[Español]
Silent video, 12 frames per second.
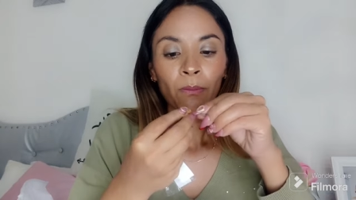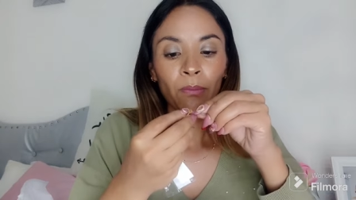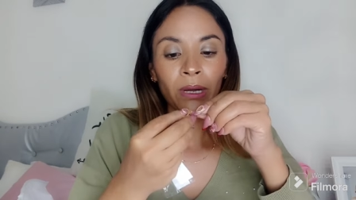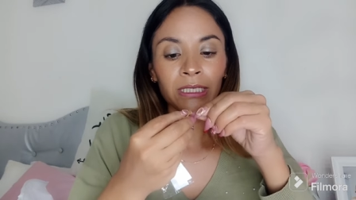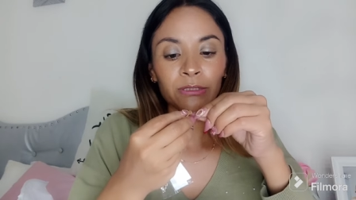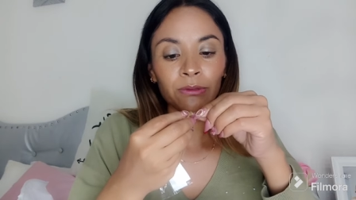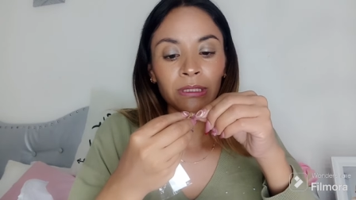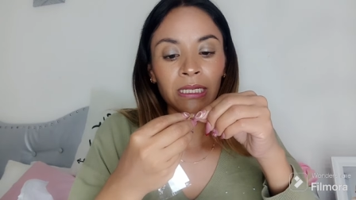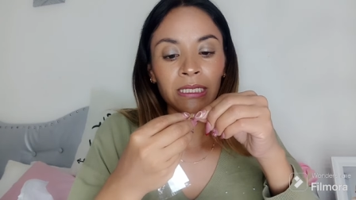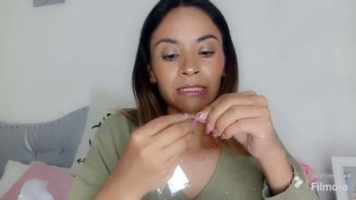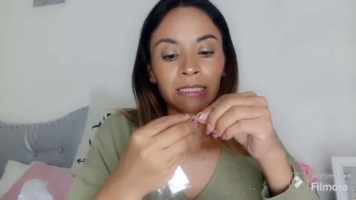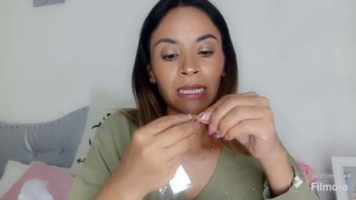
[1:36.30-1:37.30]
puedes
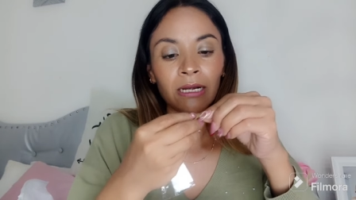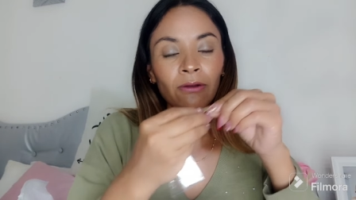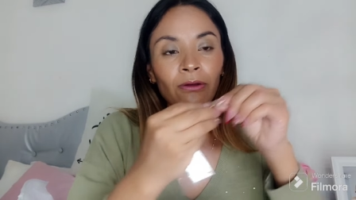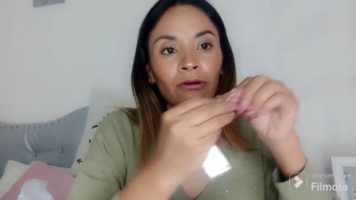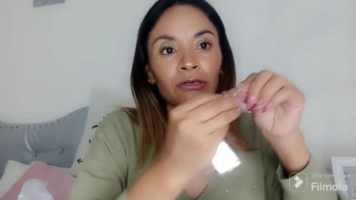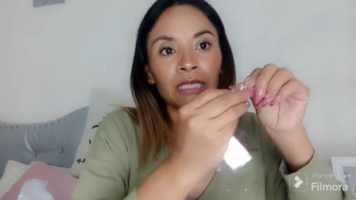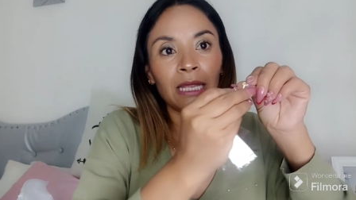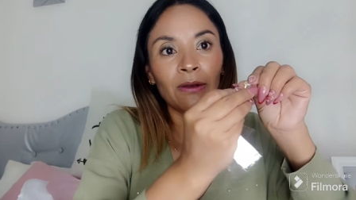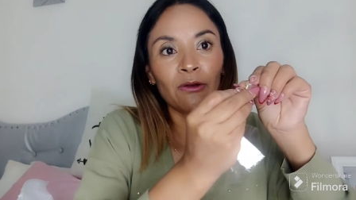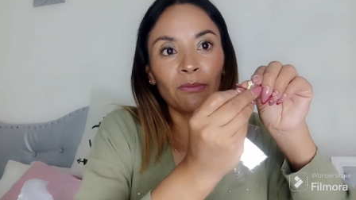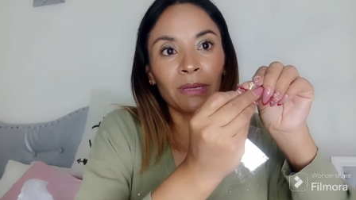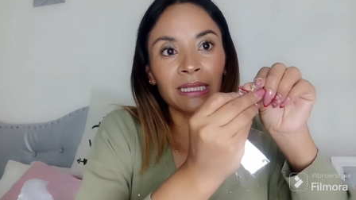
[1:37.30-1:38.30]
utilizarlo, o sea,
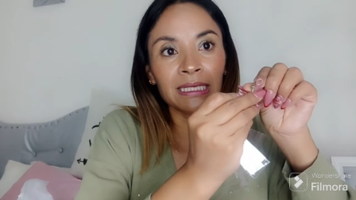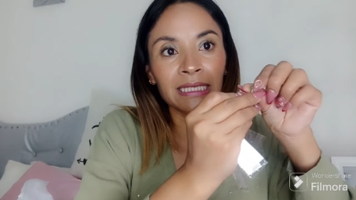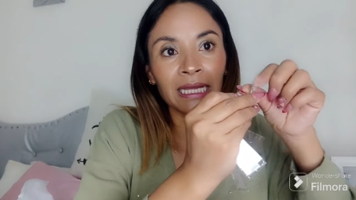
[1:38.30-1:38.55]
lo metes